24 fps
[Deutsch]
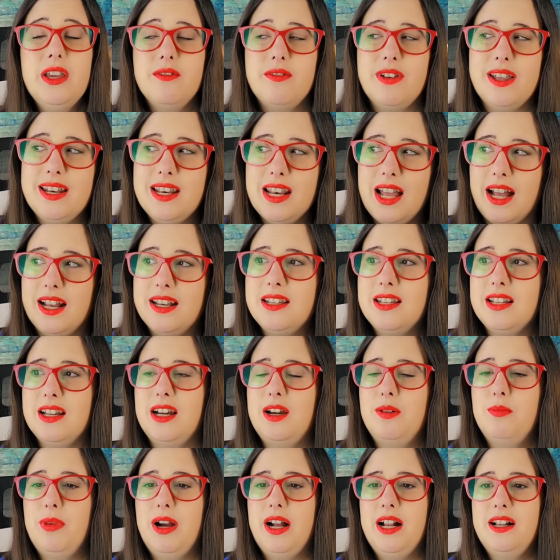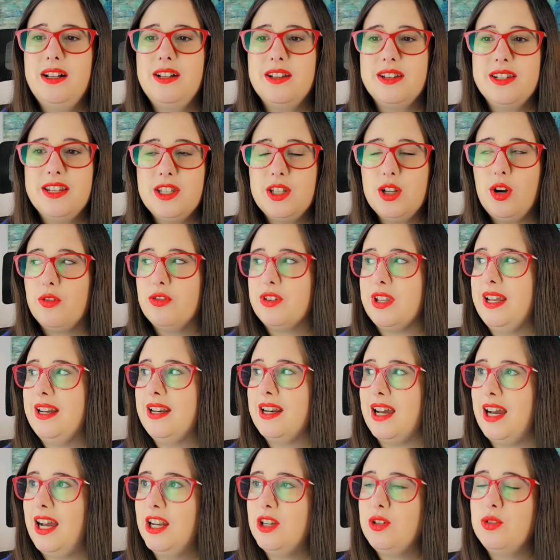Wenn ein anderer mal nicht auf deinen
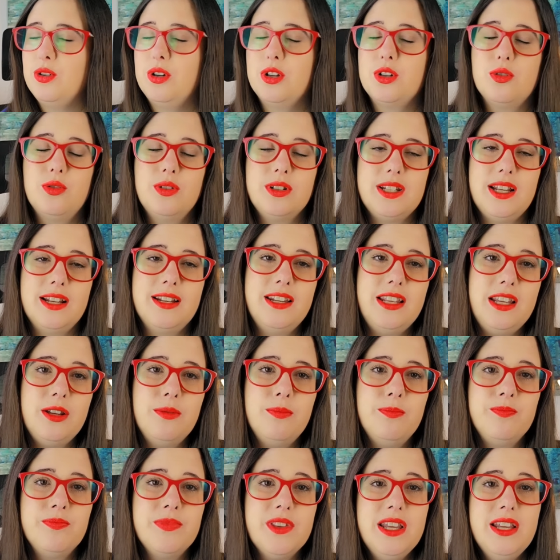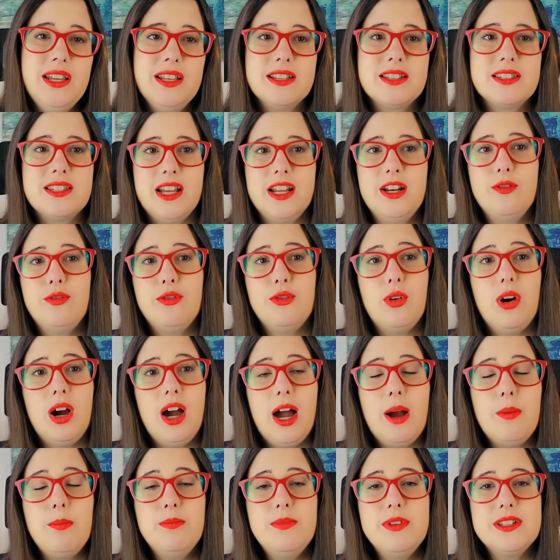Rat hört und dann eben sein
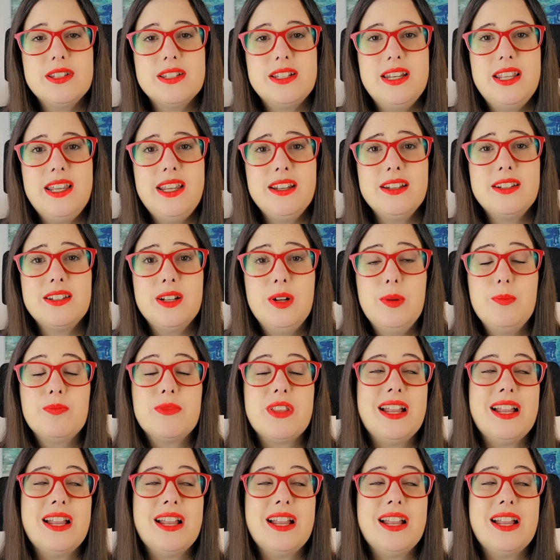Vorhaben misslingt,